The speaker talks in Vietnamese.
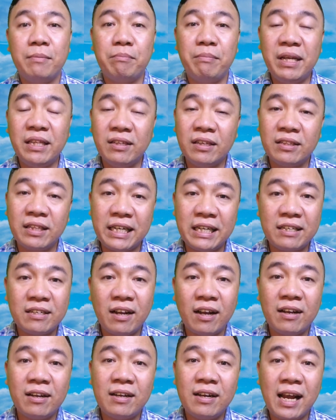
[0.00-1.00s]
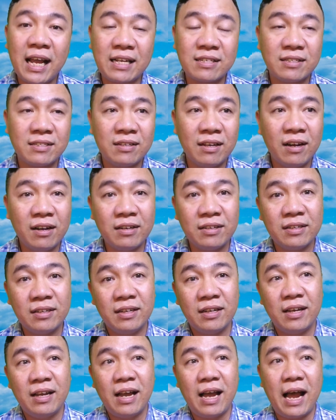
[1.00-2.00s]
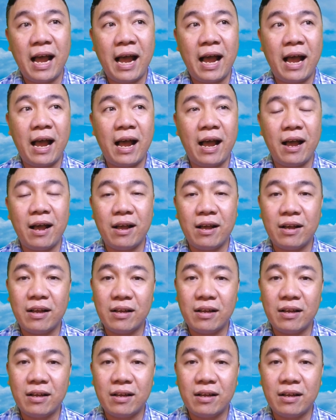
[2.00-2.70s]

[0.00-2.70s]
bí thư thị trấn Lạc Sơn à,